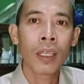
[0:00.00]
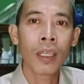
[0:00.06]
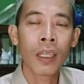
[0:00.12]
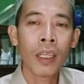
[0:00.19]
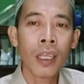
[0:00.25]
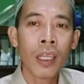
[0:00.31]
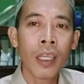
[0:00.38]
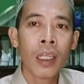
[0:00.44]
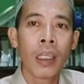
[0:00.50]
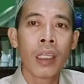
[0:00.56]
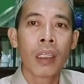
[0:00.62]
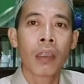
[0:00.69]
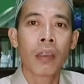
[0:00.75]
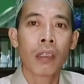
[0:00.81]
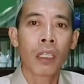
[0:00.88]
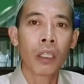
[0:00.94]
Jadi,
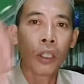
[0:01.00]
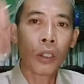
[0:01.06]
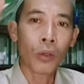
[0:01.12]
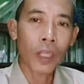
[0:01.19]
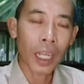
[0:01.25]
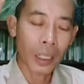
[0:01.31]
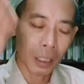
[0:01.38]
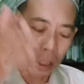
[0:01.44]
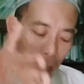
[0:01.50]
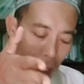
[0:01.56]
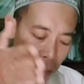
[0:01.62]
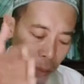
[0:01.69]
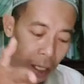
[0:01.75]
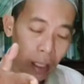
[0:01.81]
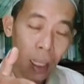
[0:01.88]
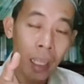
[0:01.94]
tentukan
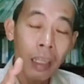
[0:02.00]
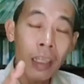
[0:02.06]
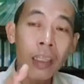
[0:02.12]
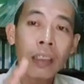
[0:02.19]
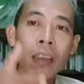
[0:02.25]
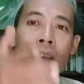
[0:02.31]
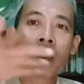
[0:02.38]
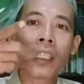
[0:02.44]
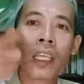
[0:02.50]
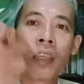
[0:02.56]
temanya,